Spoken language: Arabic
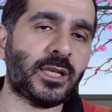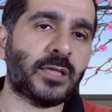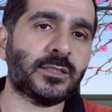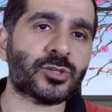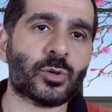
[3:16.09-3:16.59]

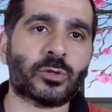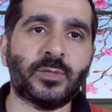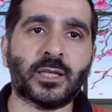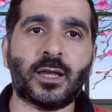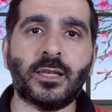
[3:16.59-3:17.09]
أن يشعر
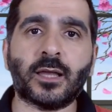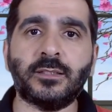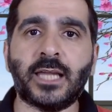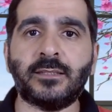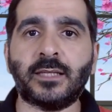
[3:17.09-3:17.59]
بالقلق
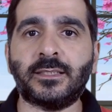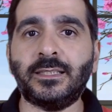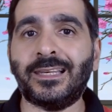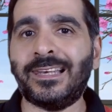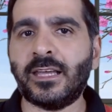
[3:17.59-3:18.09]
لأنك
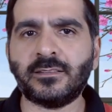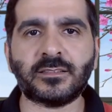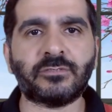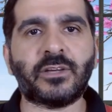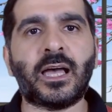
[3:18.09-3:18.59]
لا
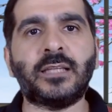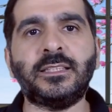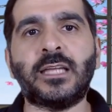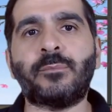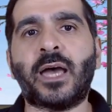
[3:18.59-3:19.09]

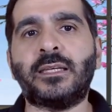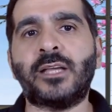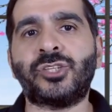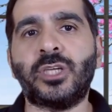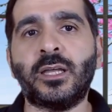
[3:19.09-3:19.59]
تتفاعلين مع
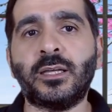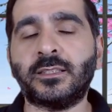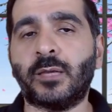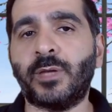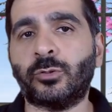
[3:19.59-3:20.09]
الأشياء
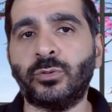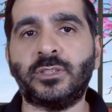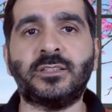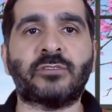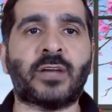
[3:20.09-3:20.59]
كما
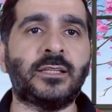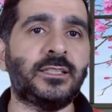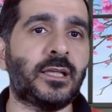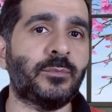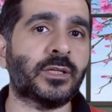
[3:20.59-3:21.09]
كنت
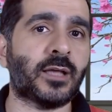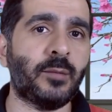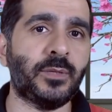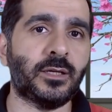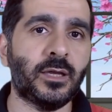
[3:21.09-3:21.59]
تفعلين من
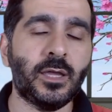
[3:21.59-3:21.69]
قبل